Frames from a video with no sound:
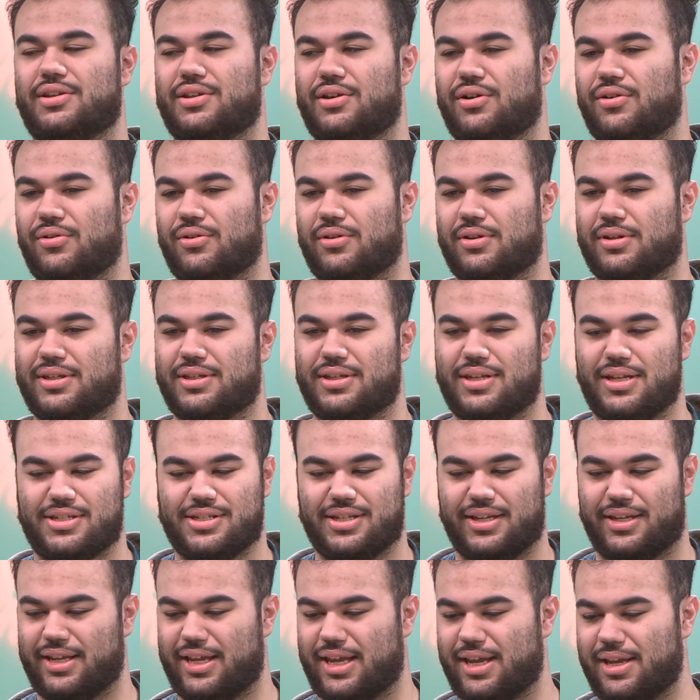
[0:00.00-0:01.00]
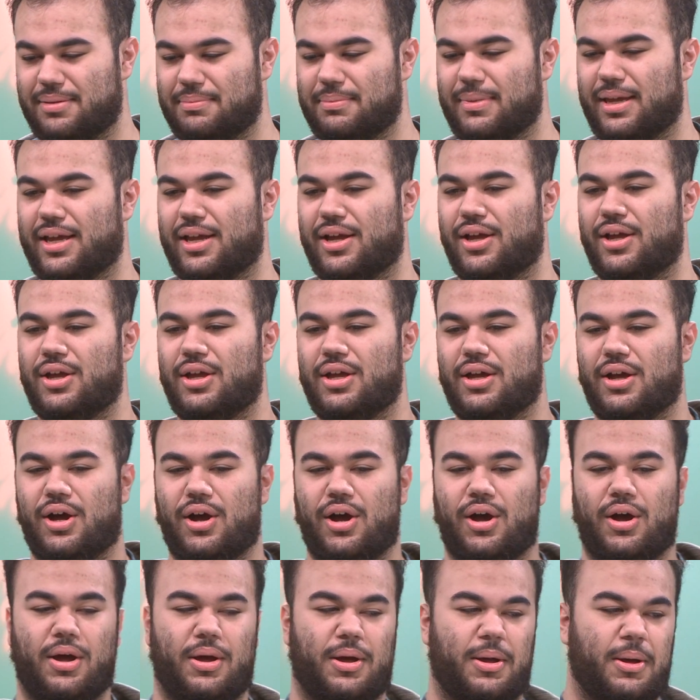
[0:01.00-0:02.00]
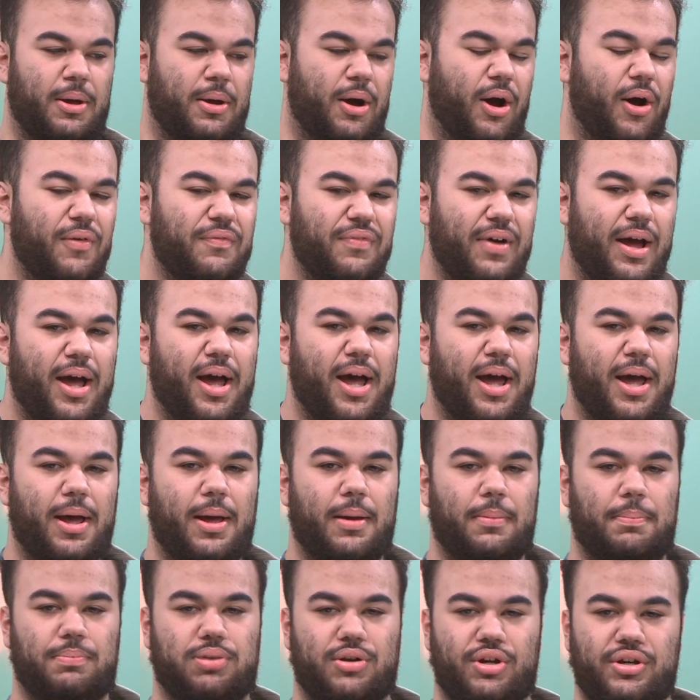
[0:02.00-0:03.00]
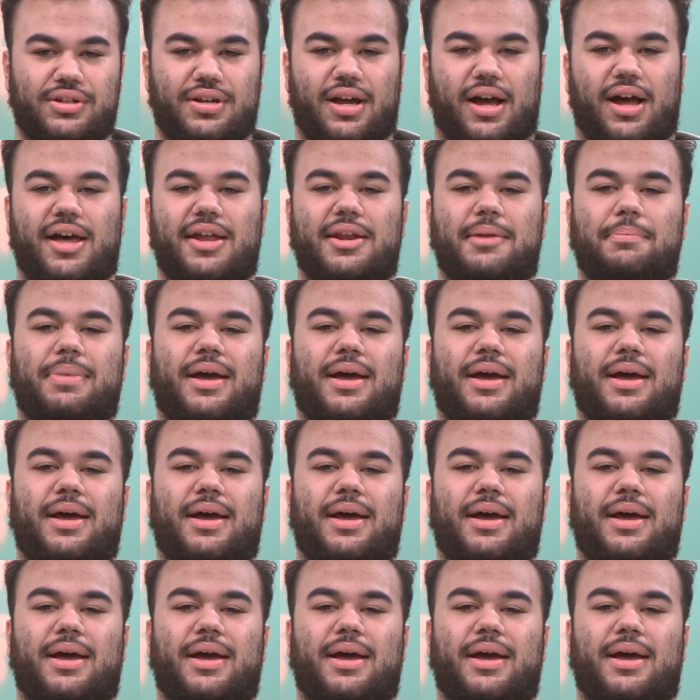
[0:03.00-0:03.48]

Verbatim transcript: Donc, désolé, mais on va plus tard